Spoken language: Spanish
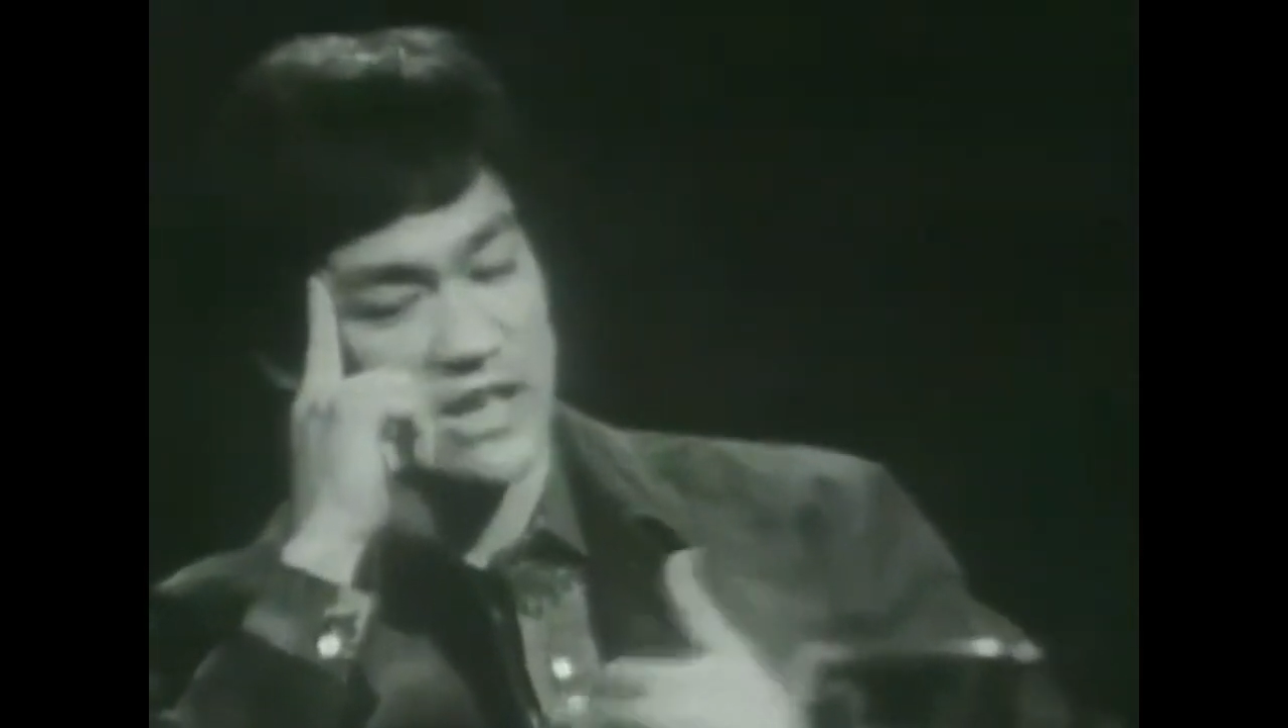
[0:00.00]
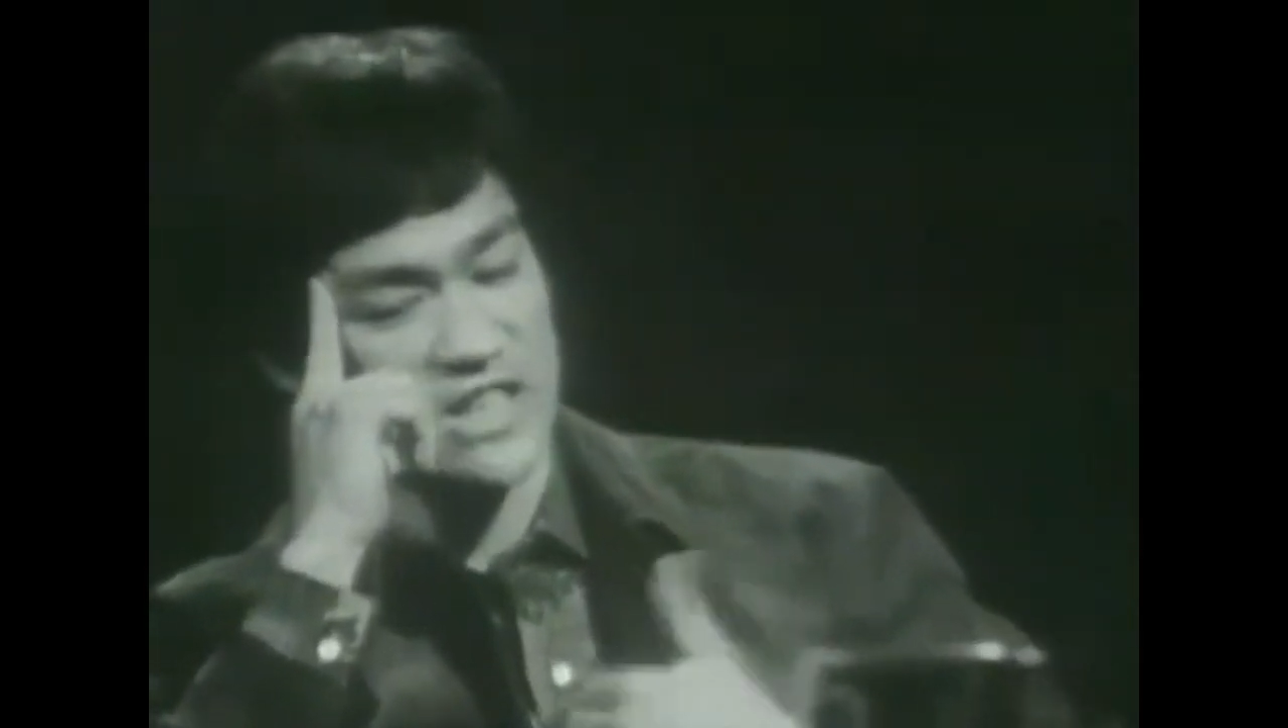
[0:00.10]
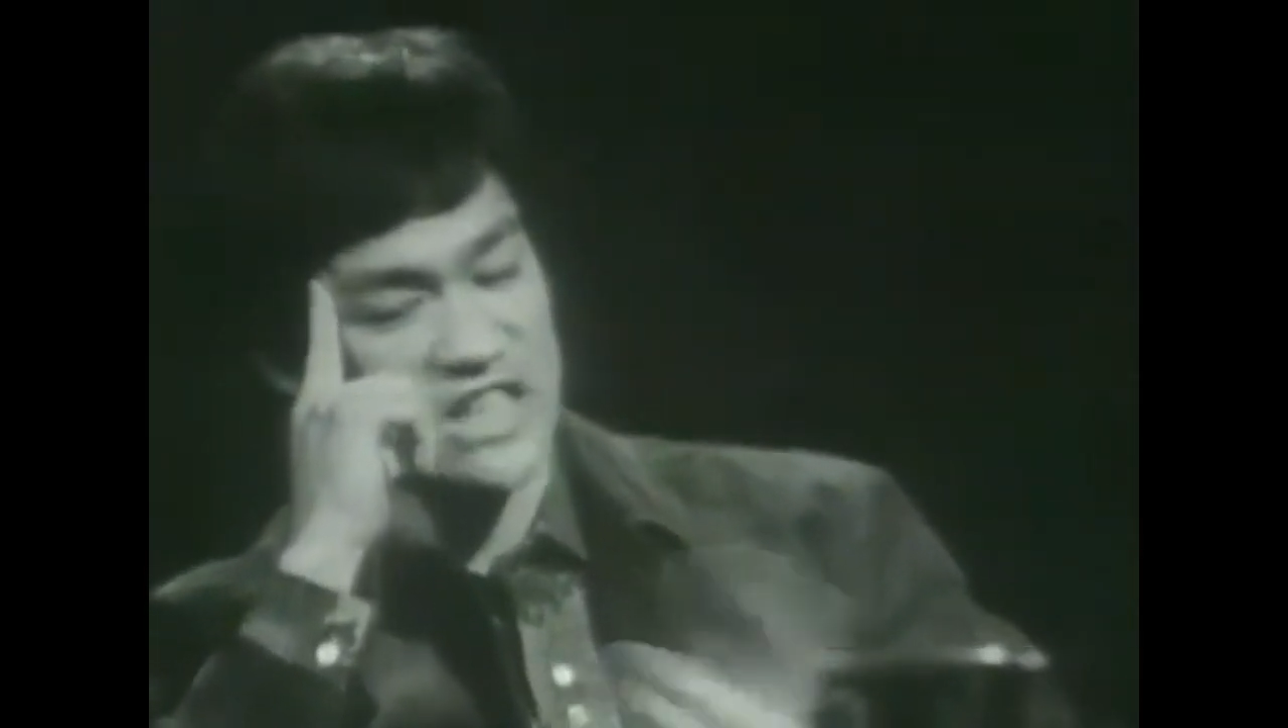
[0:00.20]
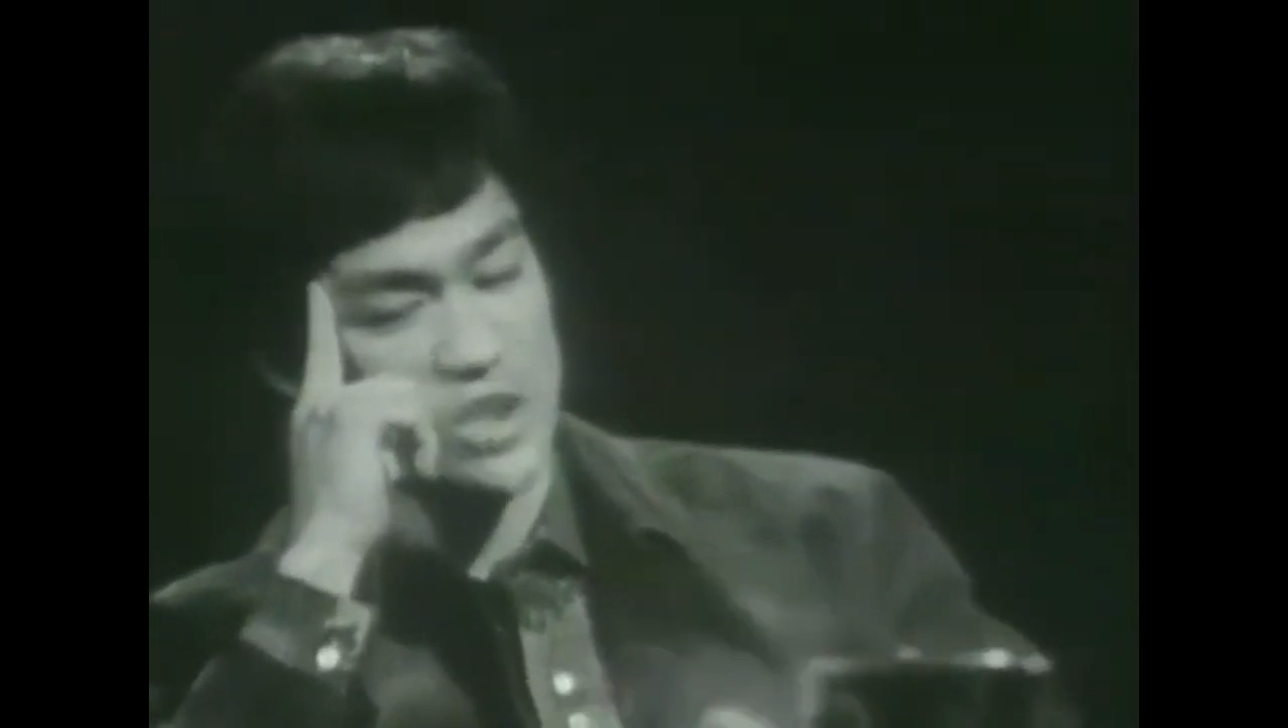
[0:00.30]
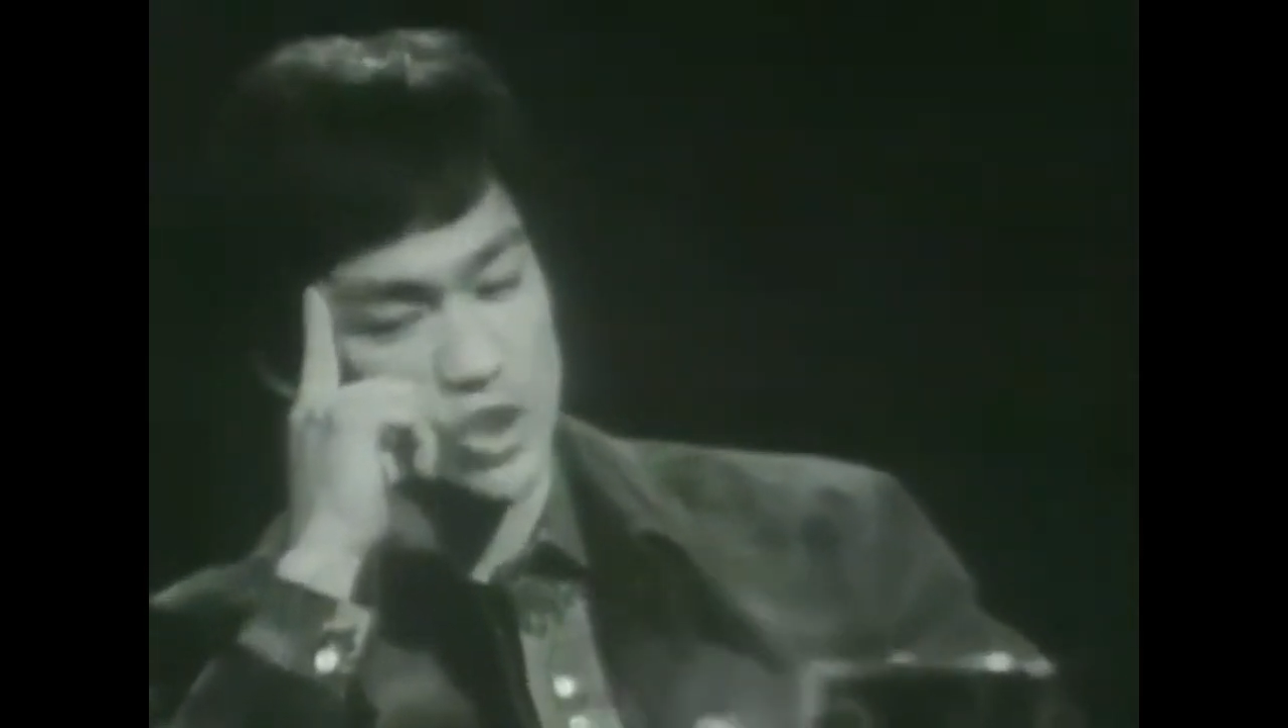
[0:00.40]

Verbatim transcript: de otro